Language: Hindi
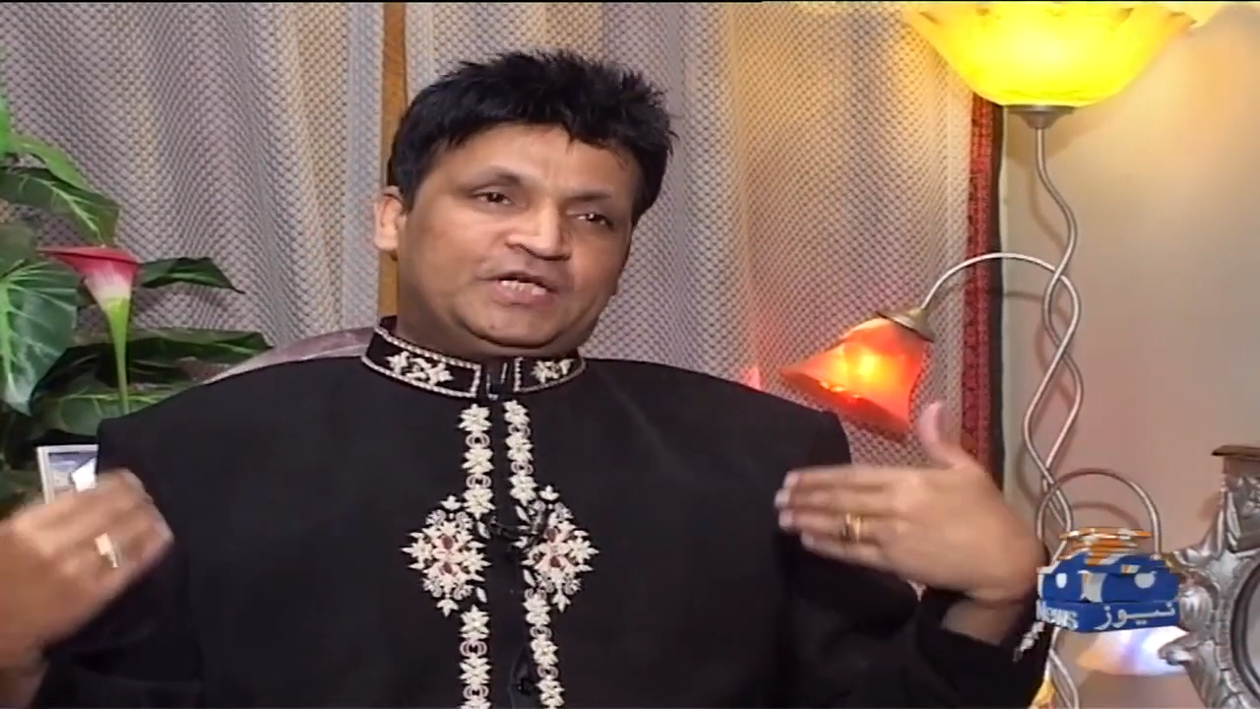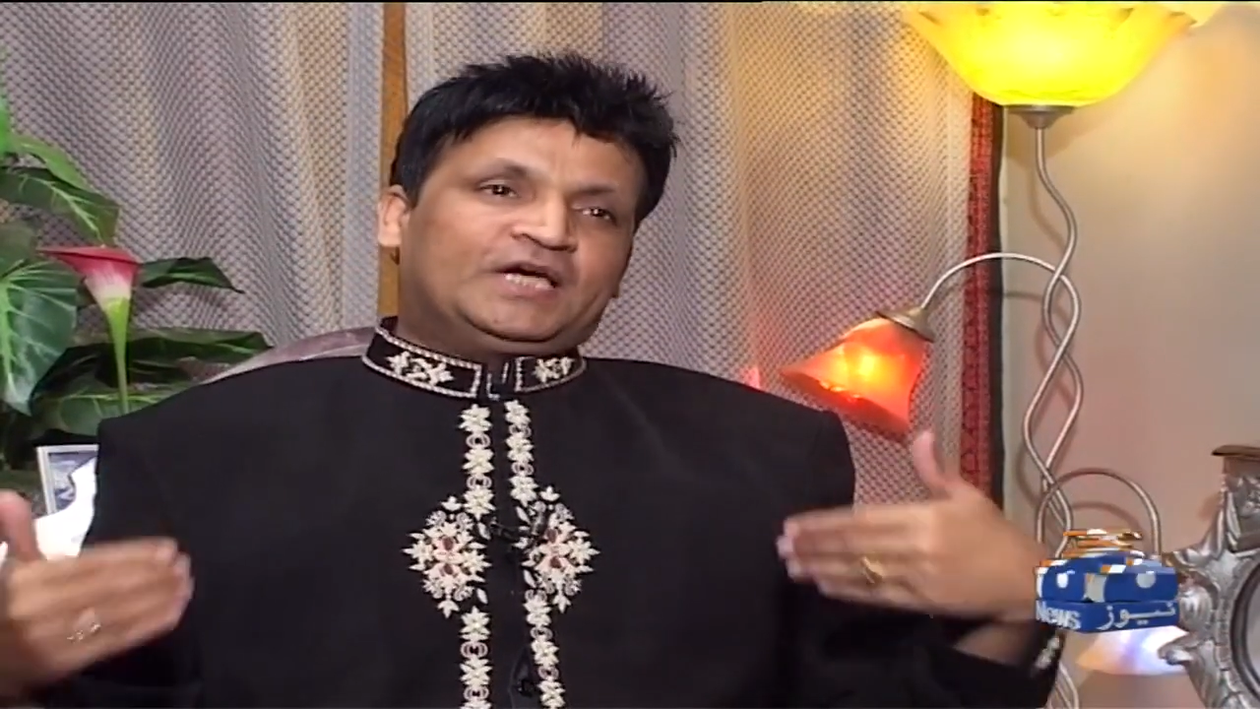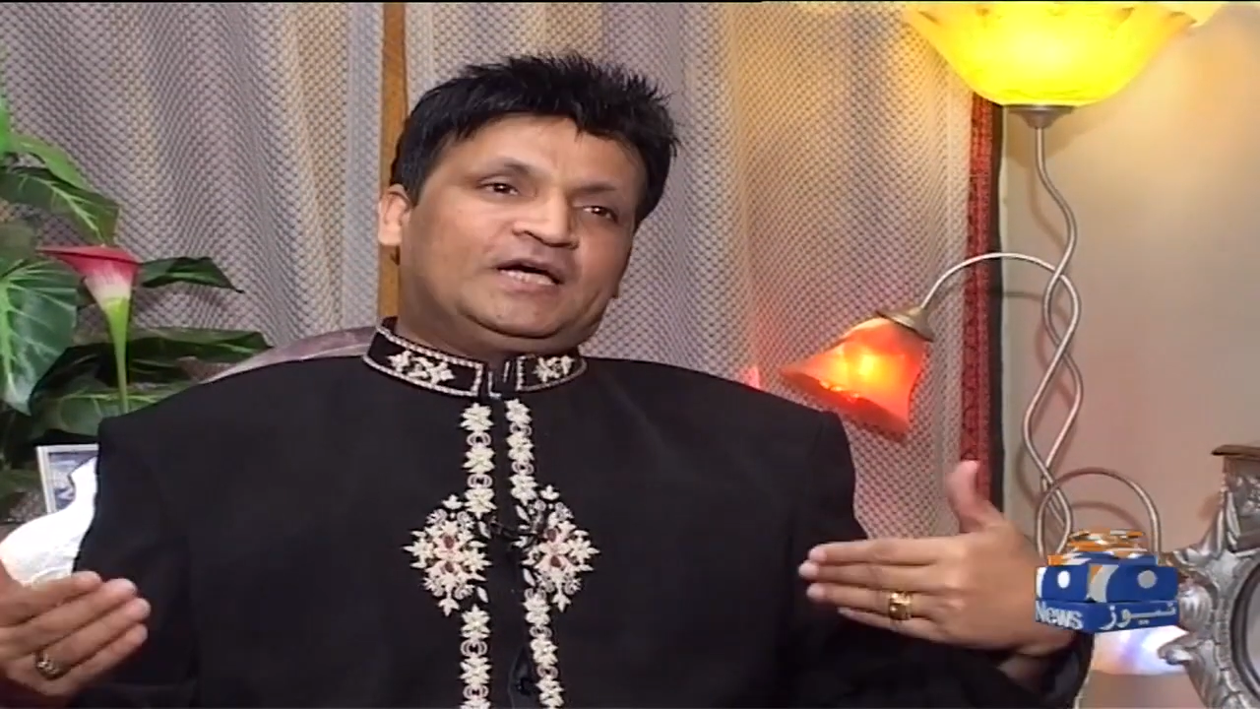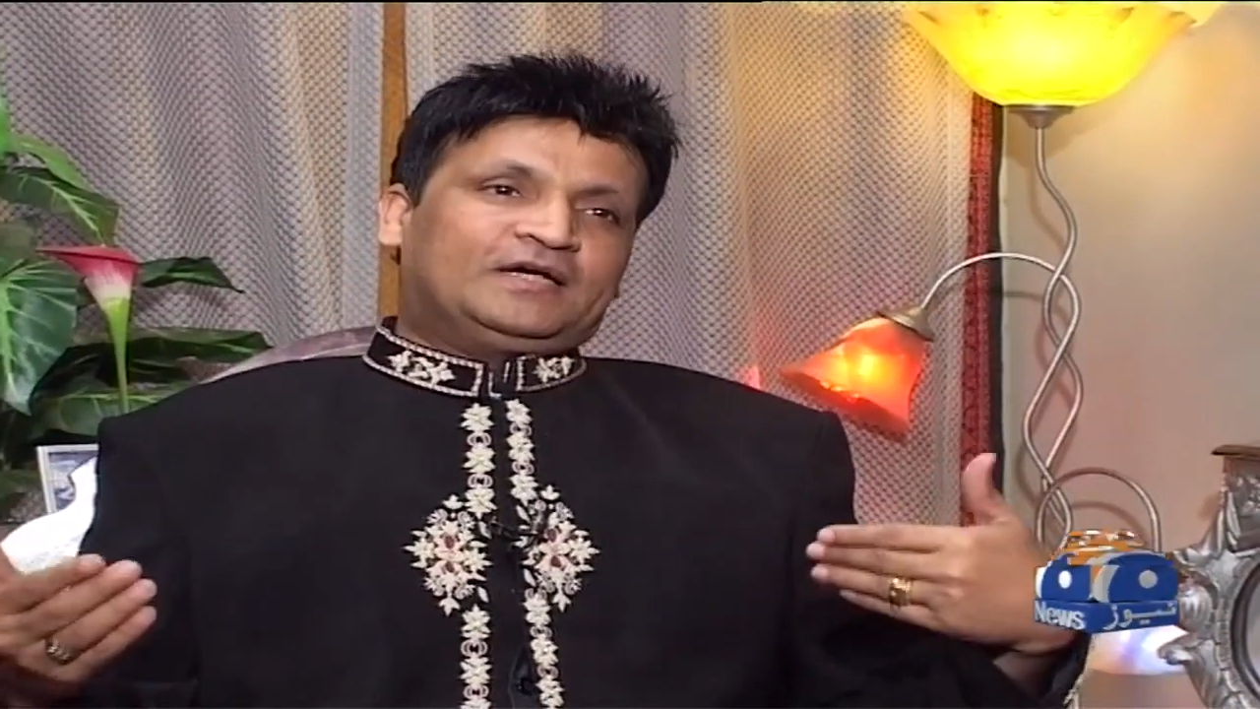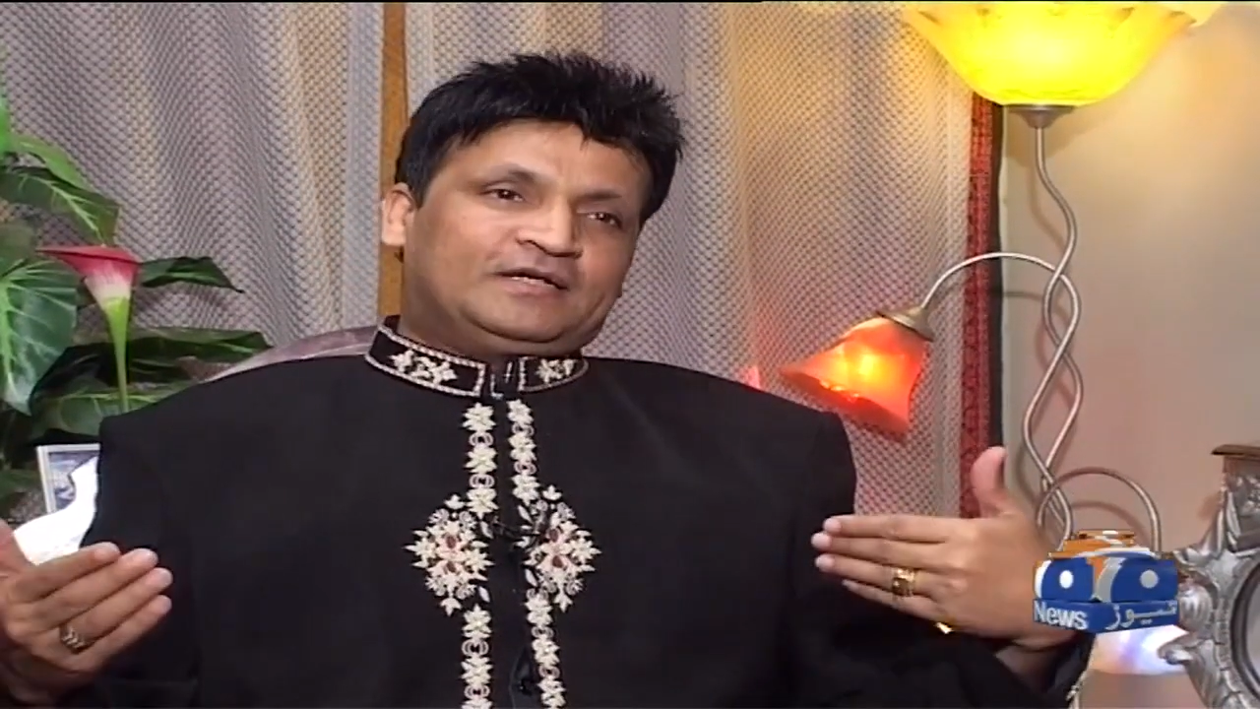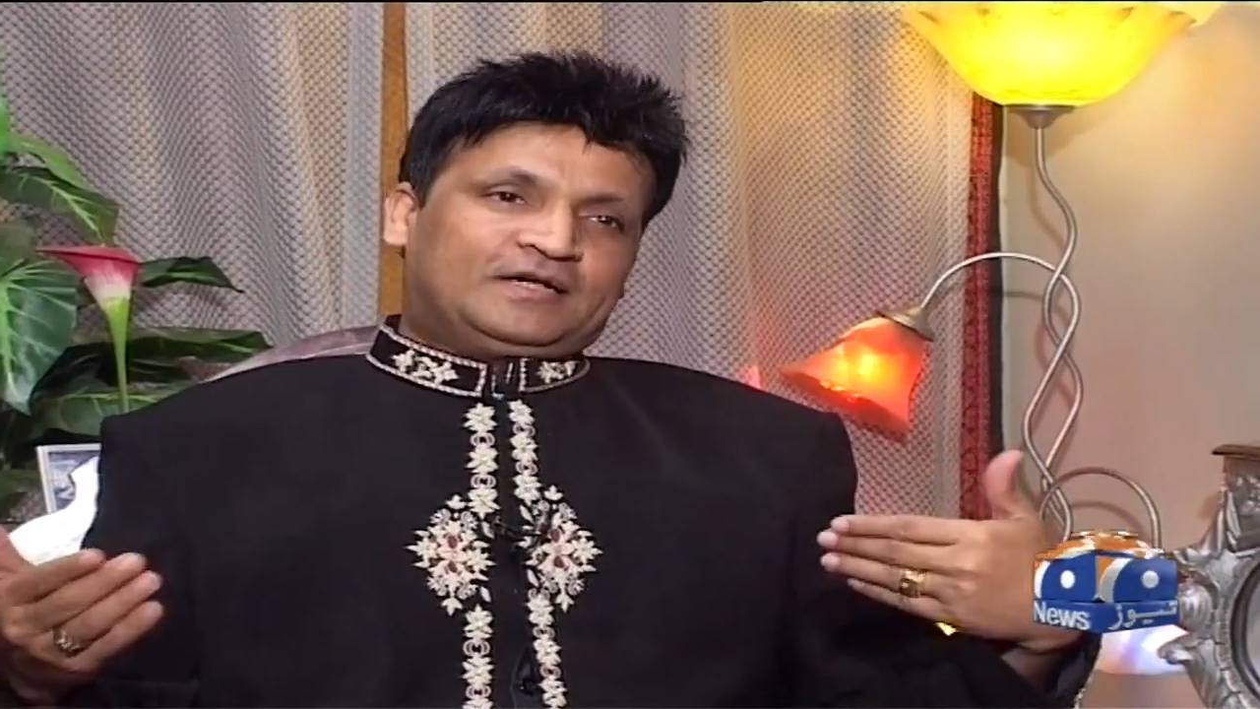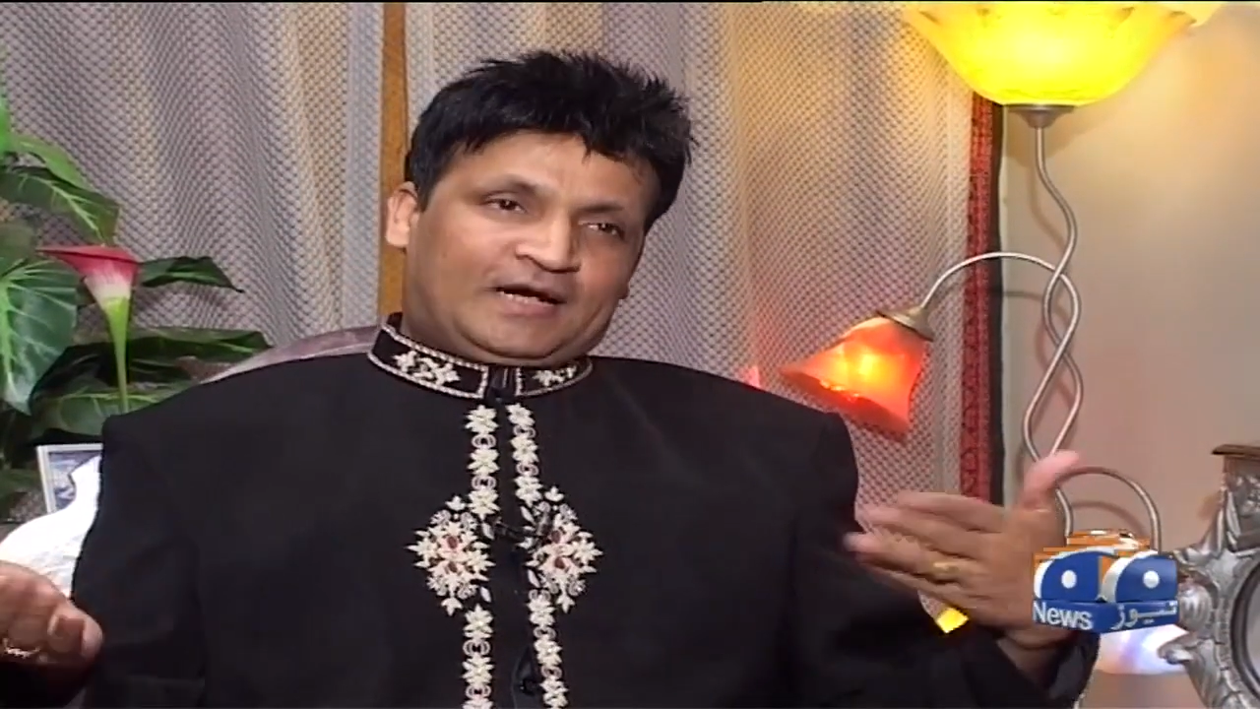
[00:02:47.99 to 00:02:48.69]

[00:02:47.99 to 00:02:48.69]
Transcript: किया है